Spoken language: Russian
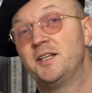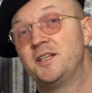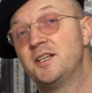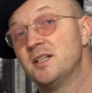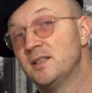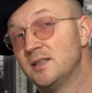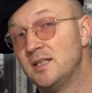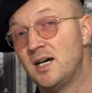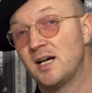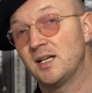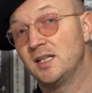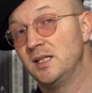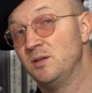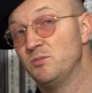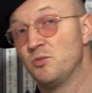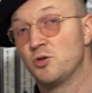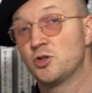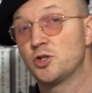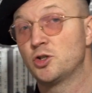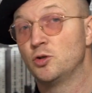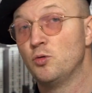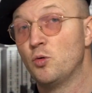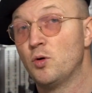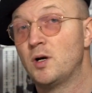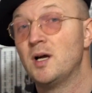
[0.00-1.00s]
легендарный
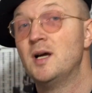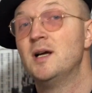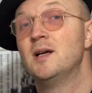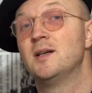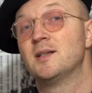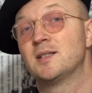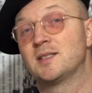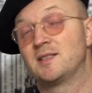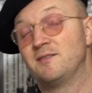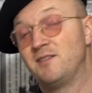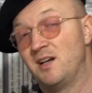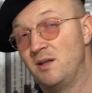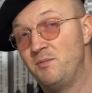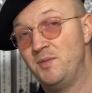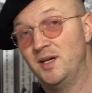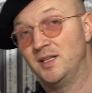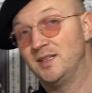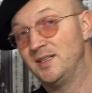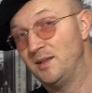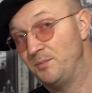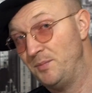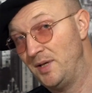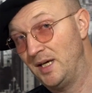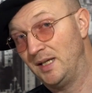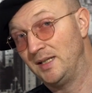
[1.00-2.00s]
мундштук с
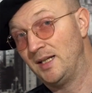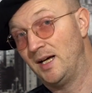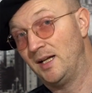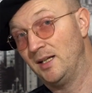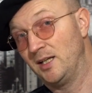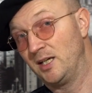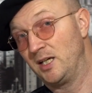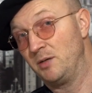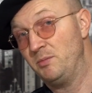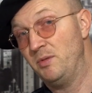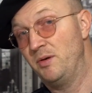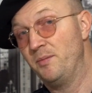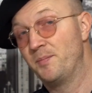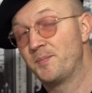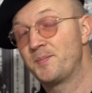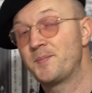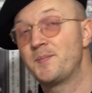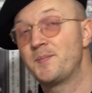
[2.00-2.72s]
современными аналогами.